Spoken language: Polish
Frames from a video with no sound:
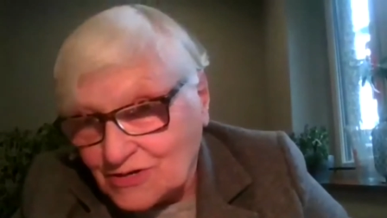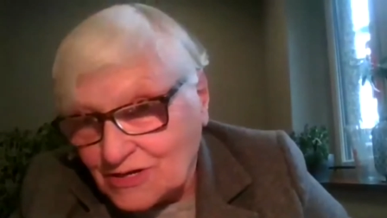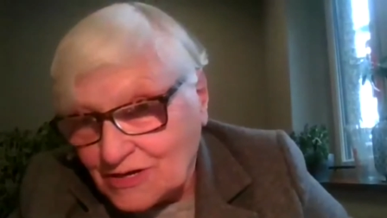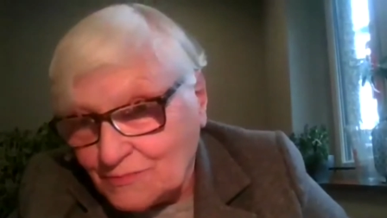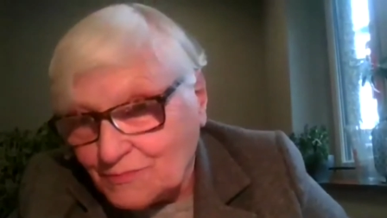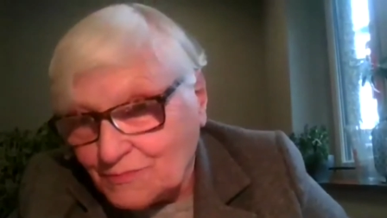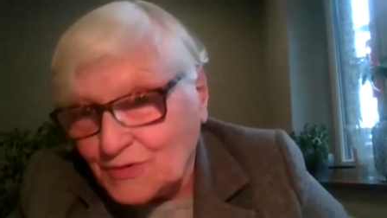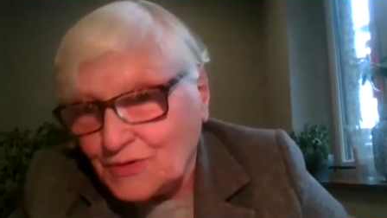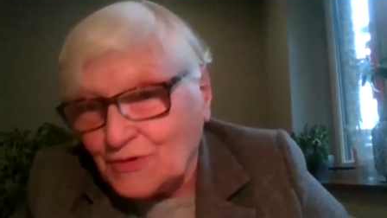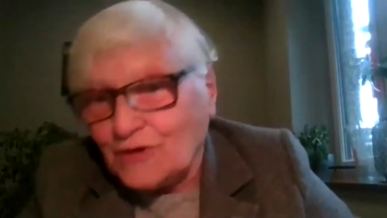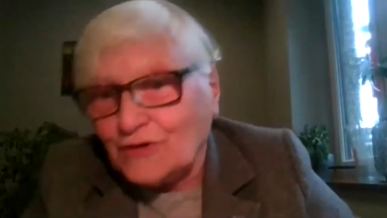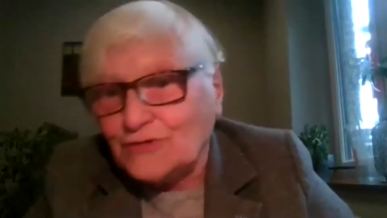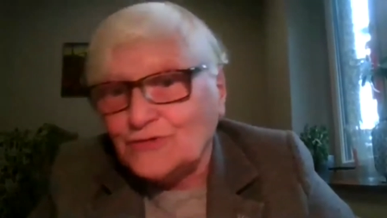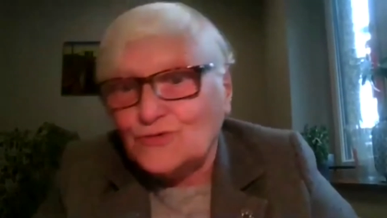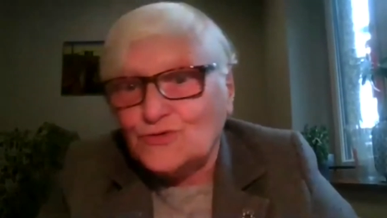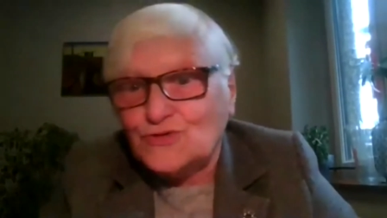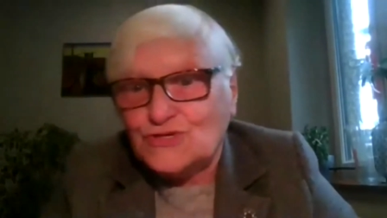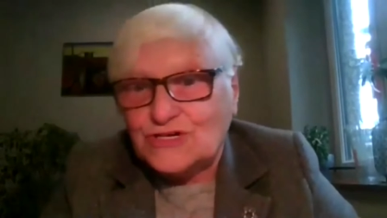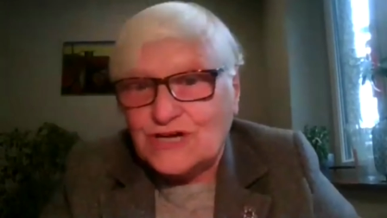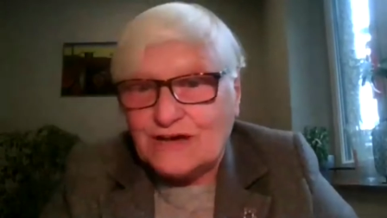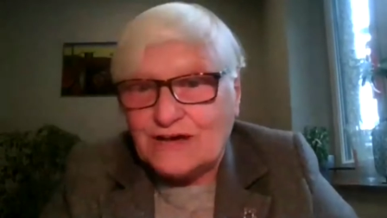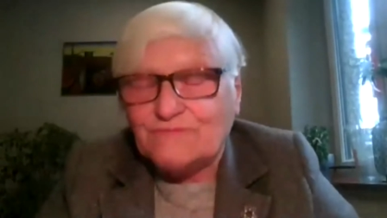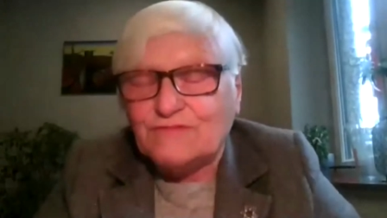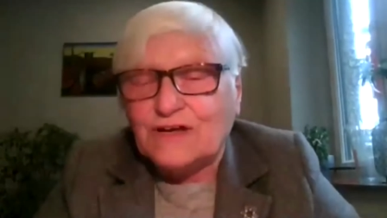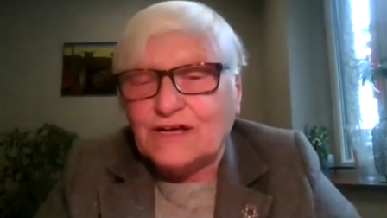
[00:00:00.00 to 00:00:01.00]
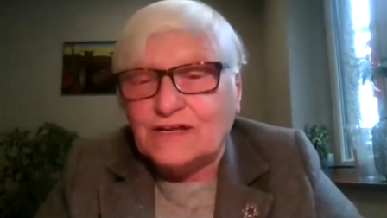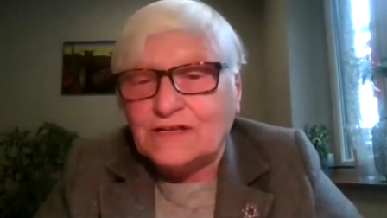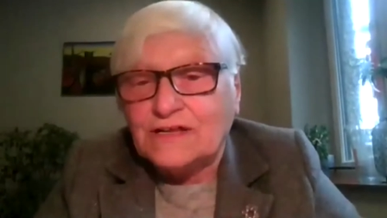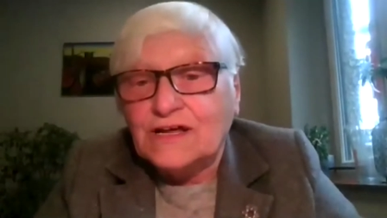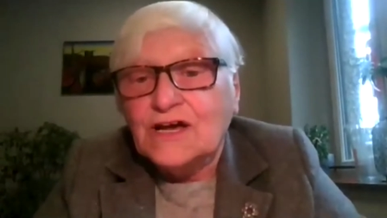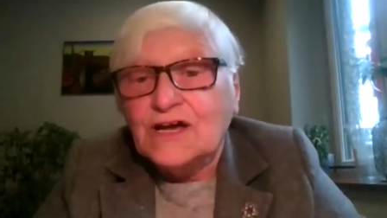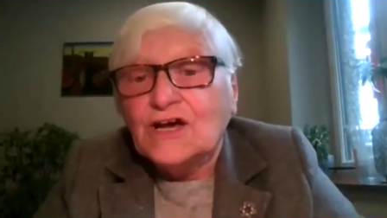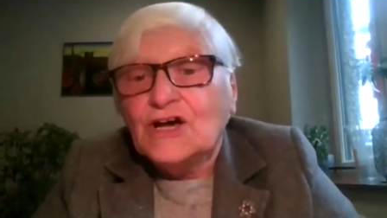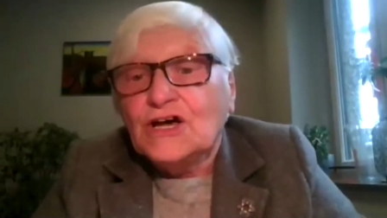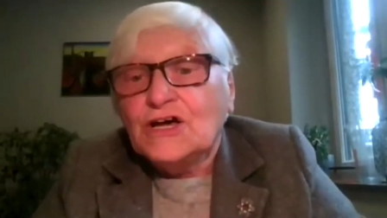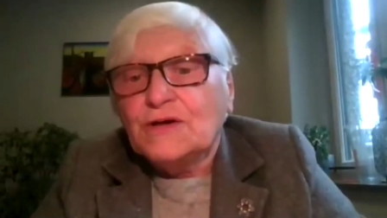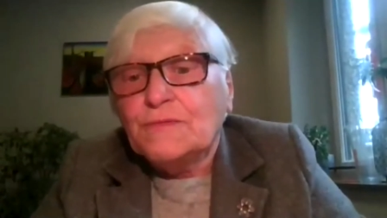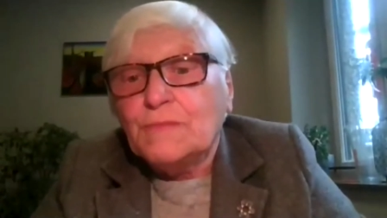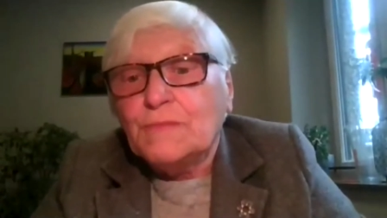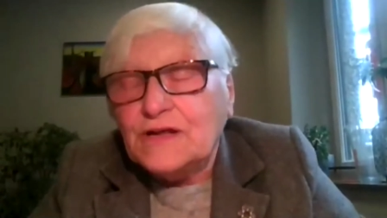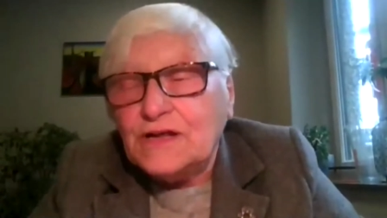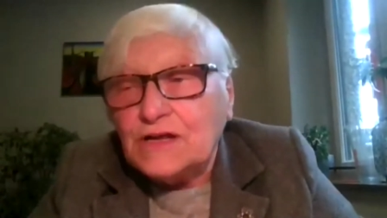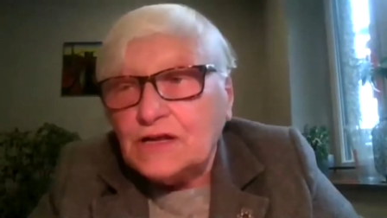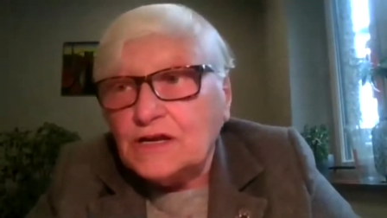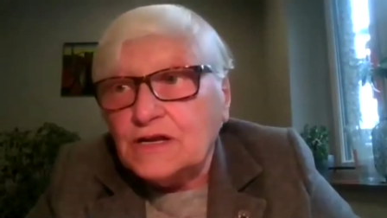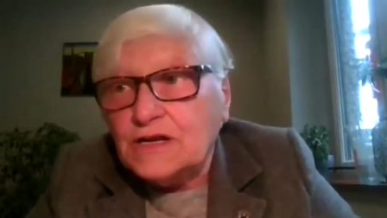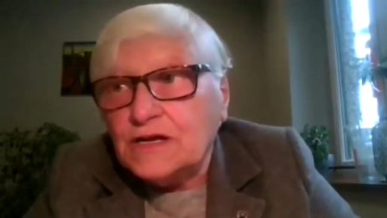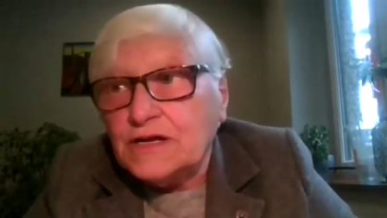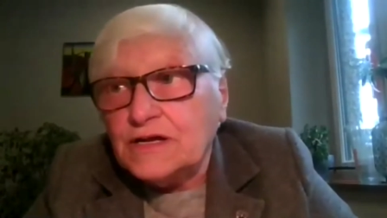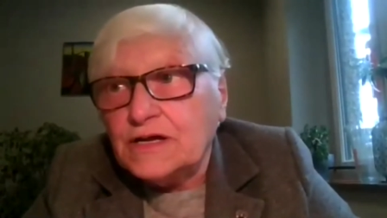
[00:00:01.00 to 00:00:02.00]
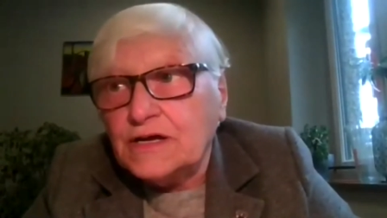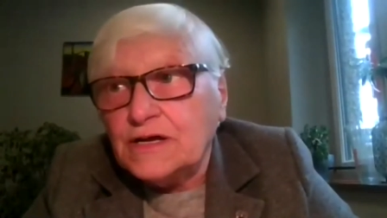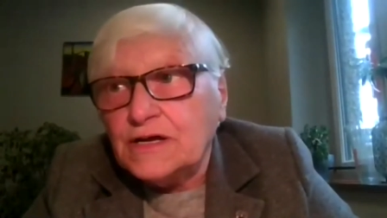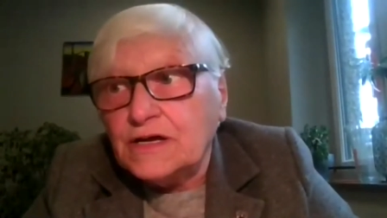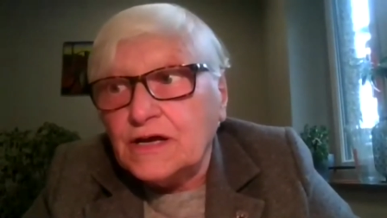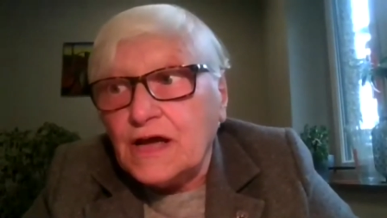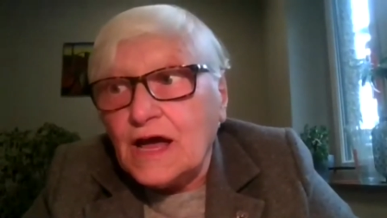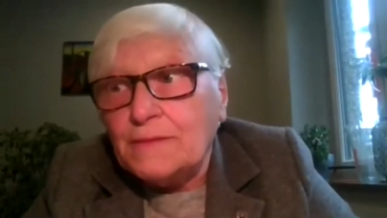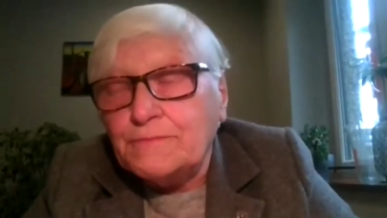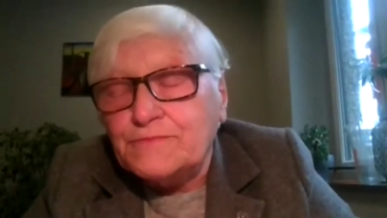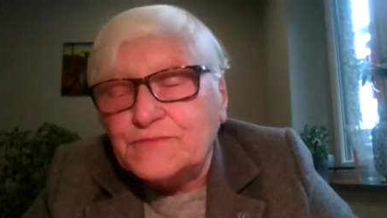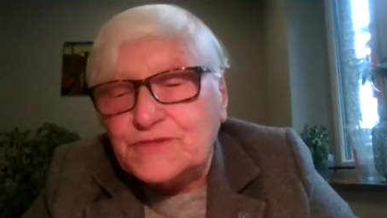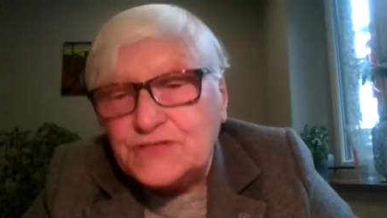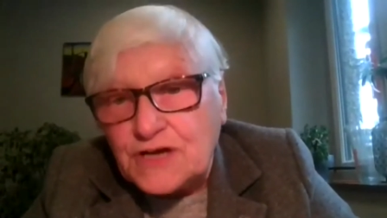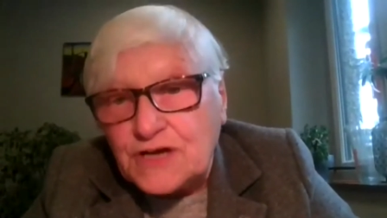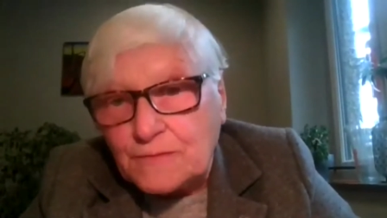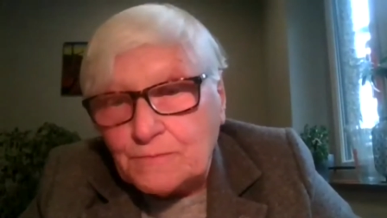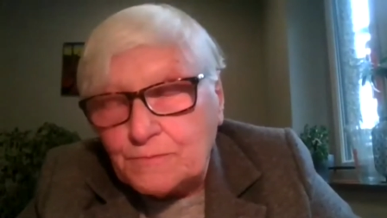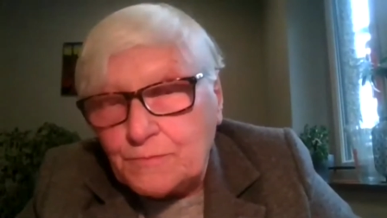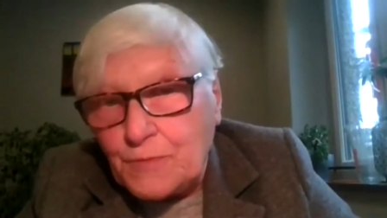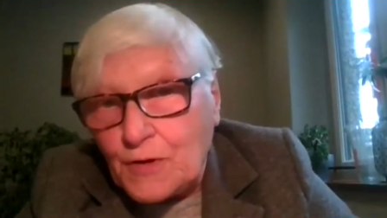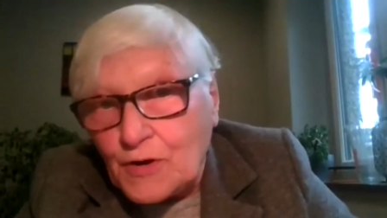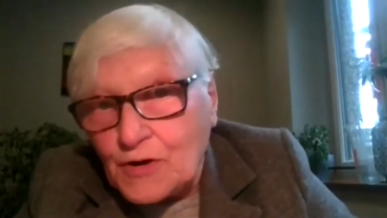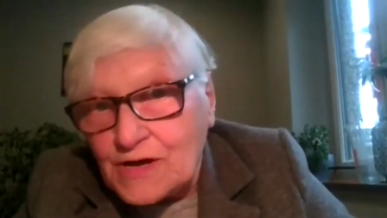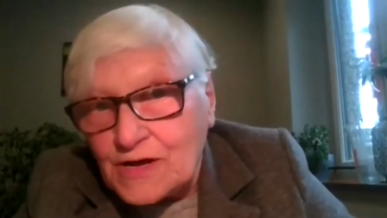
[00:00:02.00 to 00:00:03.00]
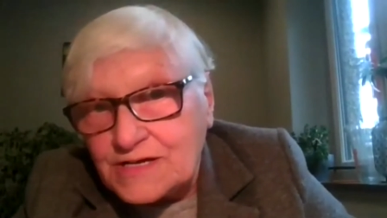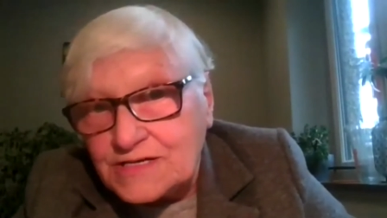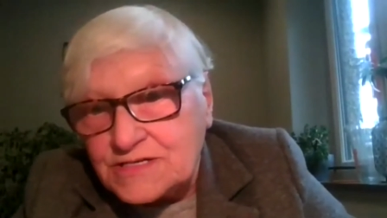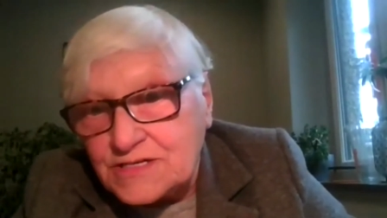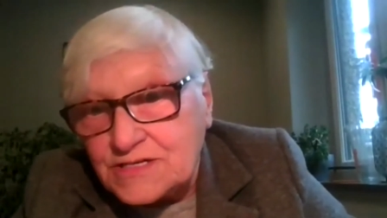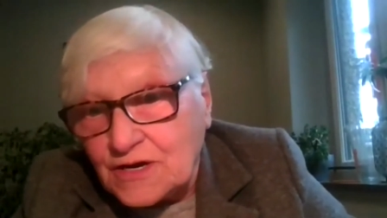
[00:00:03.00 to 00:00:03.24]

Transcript: Polacy mogą wiedzieć o kosowskiej bitwie od Mickiewicza,